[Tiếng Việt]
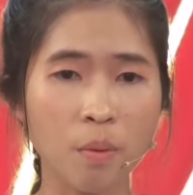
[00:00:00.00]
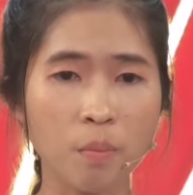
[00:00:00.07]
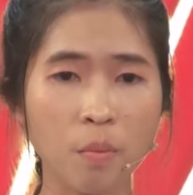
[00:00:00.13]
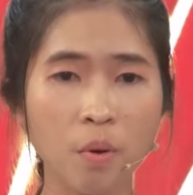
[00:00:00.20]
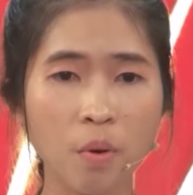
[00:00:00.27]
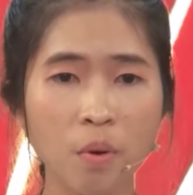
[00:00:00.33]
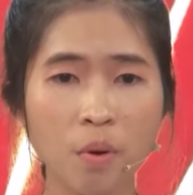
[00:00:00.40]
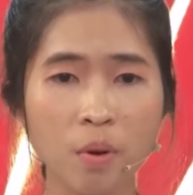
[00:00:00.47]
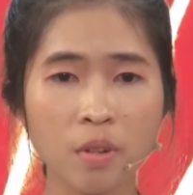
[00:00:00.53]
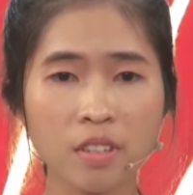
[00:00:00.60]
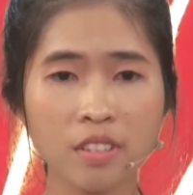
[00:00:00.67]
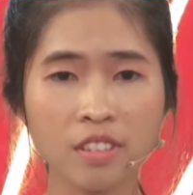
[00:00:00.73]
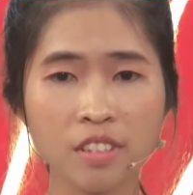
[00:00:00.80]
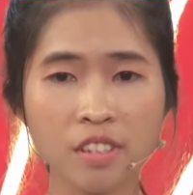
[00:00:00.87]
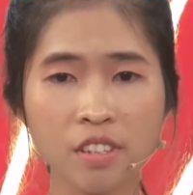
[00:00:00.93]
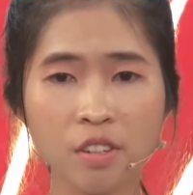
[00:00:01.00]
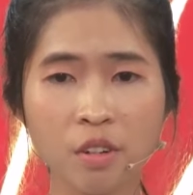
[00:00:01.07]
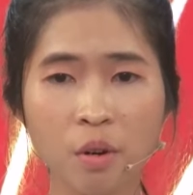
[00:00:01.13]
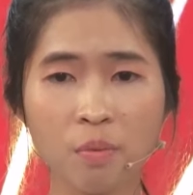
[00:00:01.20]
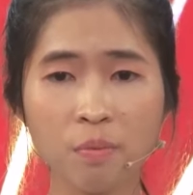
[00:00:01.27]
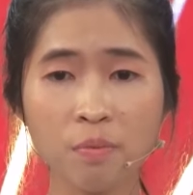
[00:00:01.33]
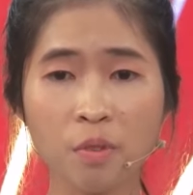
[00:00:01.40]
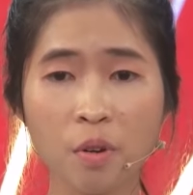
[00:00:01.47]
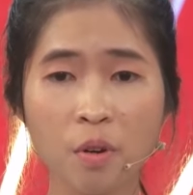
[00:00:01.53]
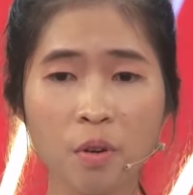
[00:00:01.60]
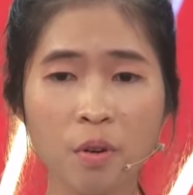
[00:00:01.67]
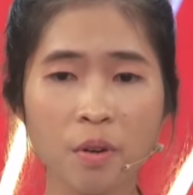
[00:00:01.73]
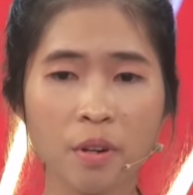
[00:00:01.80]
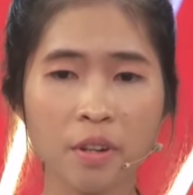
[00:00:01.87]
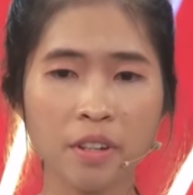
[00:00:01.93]
Vui sương cũng
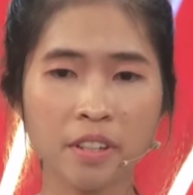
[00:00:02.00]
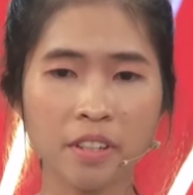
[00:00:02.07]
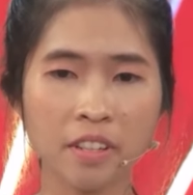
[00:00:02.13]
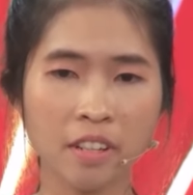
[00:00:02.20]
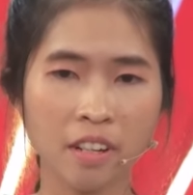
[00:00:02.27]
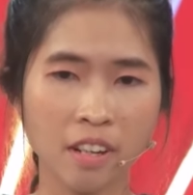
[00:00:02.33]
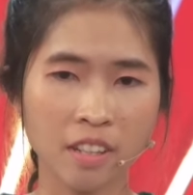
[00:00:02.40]
vui